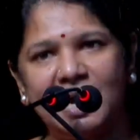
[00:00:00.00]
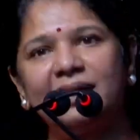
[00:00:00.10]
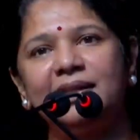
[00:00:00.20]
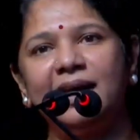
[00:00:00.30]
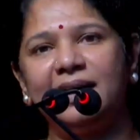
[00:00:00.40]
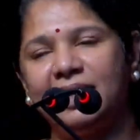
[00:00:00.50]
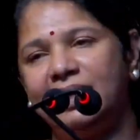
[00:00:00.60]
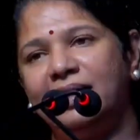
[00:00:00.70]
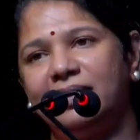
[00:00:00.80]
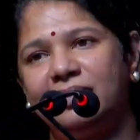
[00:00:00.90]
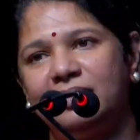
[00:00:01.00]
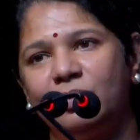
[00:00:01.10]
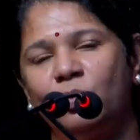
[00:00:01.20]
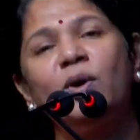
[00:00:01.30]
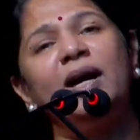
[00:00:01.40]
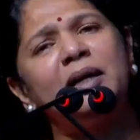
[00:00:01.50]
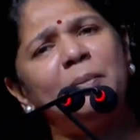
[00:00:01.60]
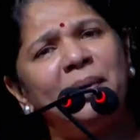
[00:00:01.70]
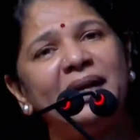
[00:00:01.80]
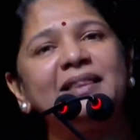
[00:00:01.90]
சாதனை என்ன
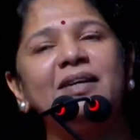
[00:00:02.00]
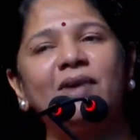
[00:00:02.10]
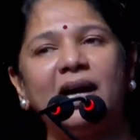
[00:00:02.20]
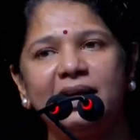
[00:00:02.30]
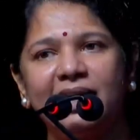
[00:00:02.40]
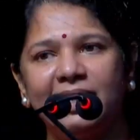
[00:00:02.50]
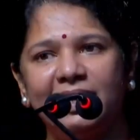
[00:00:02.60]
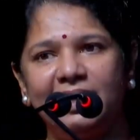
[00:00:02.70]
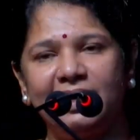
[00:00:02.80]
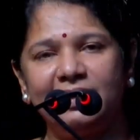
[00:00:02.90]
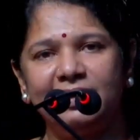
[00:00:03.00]
உங்களுக்கு பிடித்த வாழ்க்கை என்ன